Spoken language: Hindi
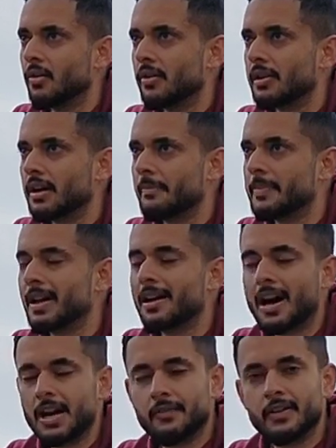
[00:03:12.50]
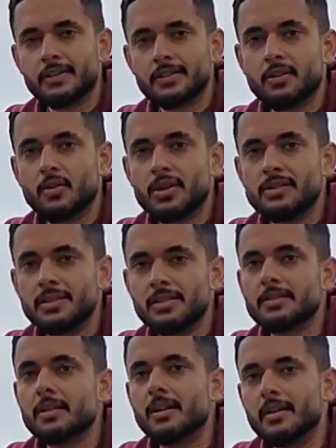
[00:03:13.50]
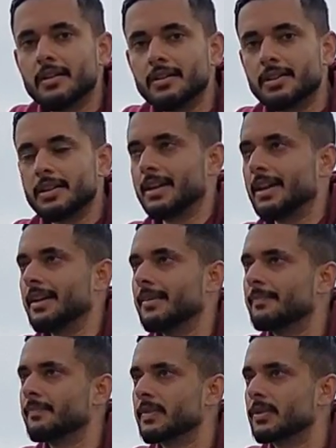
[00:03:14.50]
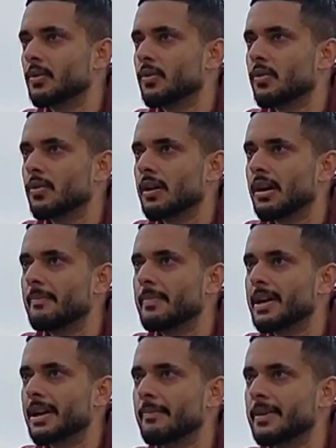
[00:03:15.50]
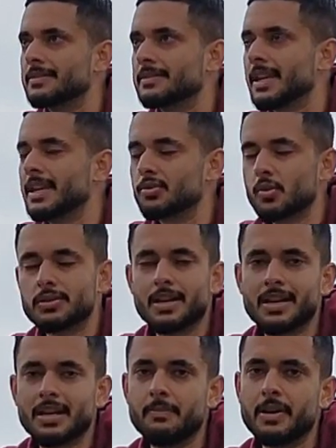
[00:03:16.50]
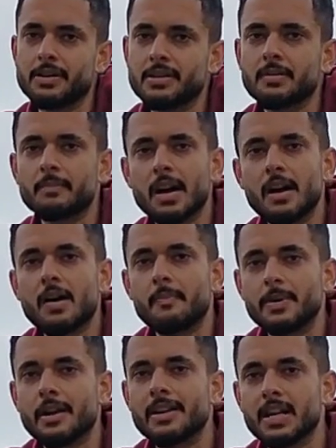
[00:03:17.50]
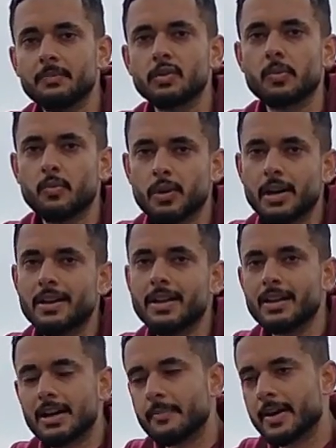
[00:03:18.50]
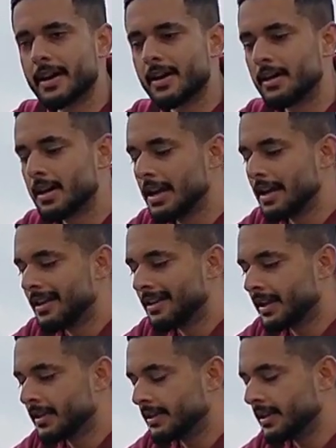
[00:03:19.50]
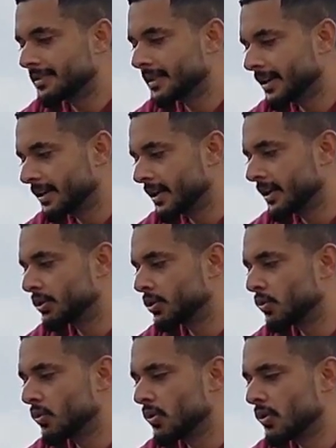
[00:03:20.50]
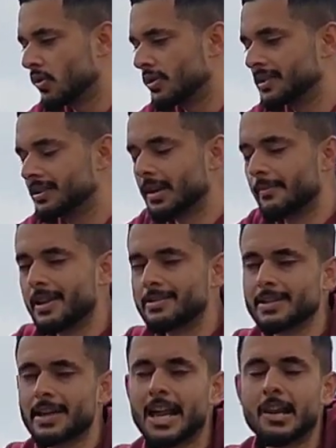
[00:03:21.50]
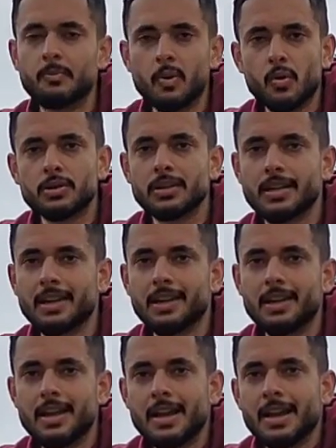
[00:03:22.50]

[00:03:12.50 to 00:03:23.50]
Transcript: और अपने हार्ड वर्क से कोई चीज़ अर्न की है तो अब मेरा बस यही सोचना है कि बेशक मैं अपना ड्रीम तो पूरा नहीं कर पाया लेकिन इस किट के थ्रू और जितना मेरे से हेल्प हो सके